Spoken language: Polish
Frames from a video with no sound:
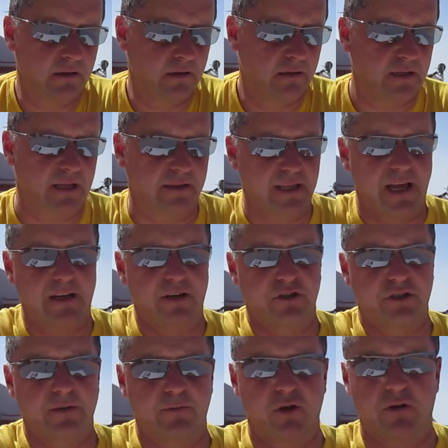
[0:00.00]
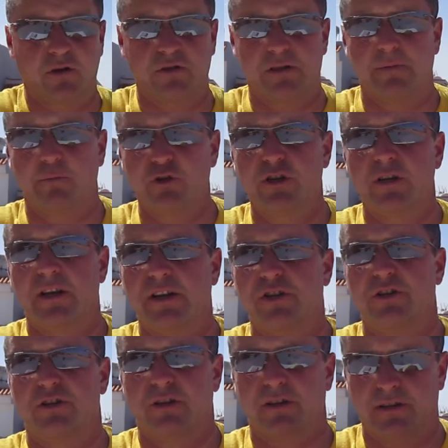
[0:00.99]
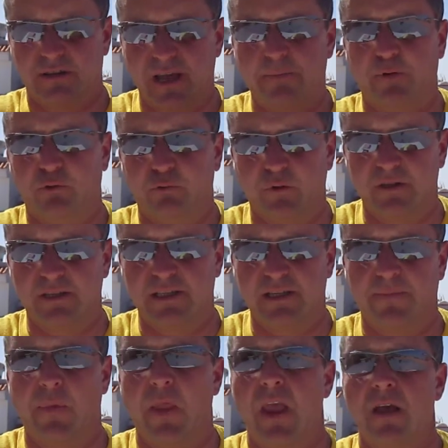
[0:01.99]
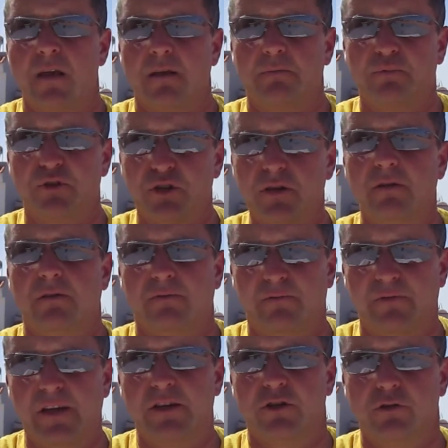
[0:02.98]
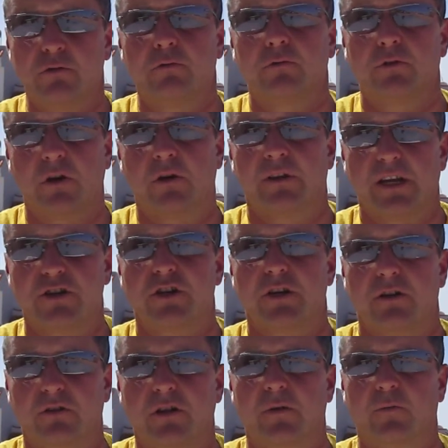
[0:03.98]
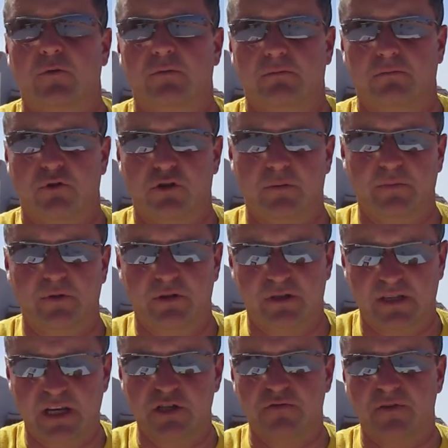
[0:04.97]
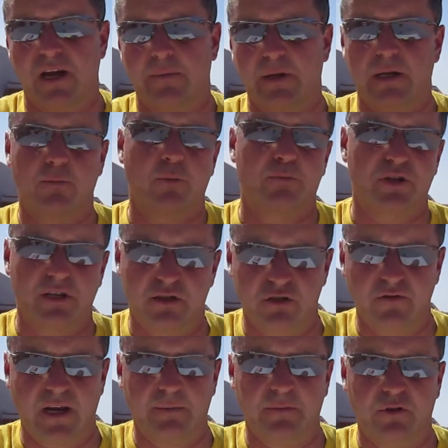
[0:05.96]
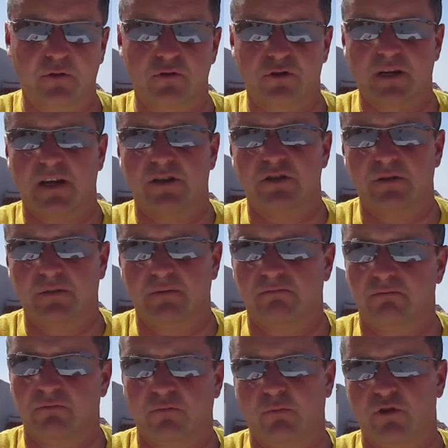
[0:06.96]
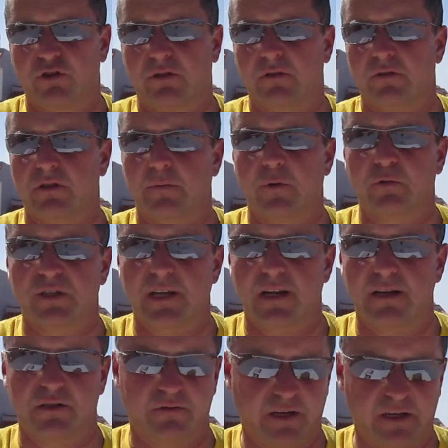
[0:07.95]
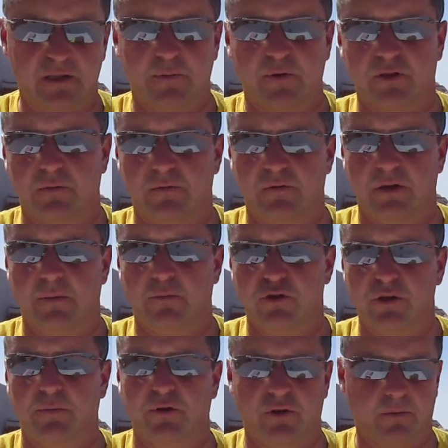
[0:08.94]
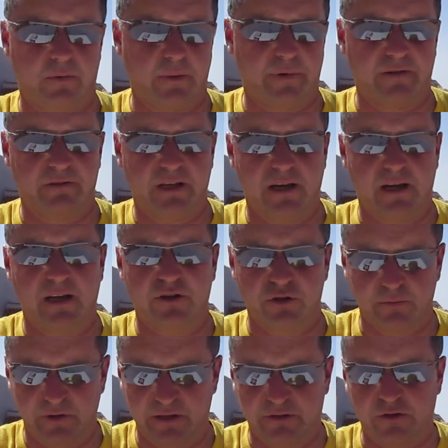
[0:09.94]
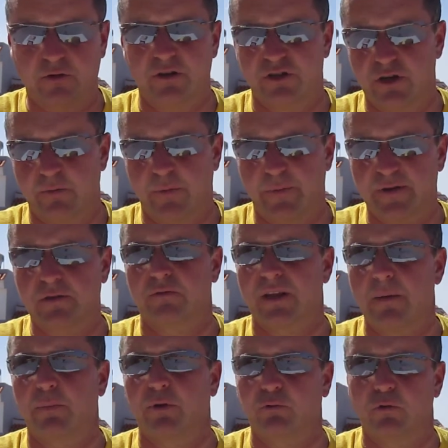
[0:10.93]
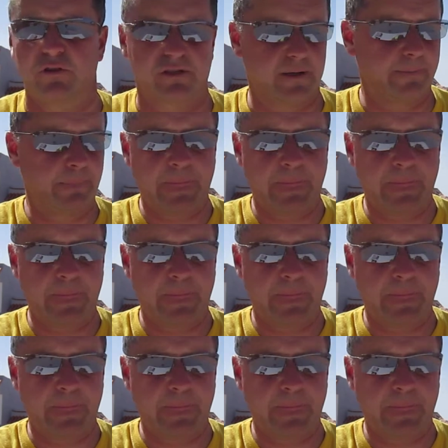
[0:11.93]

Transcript: ten talerz z tym kokosem musi leżeć na podłodze, przy wejściu do naszego domu. Może być za drzwiami albo przed drzwiami, to już każdy może to sobie ustalić, w jaki sposób jemu się podoba, prawda? Ale żeby to leżało po prostu na podłodze.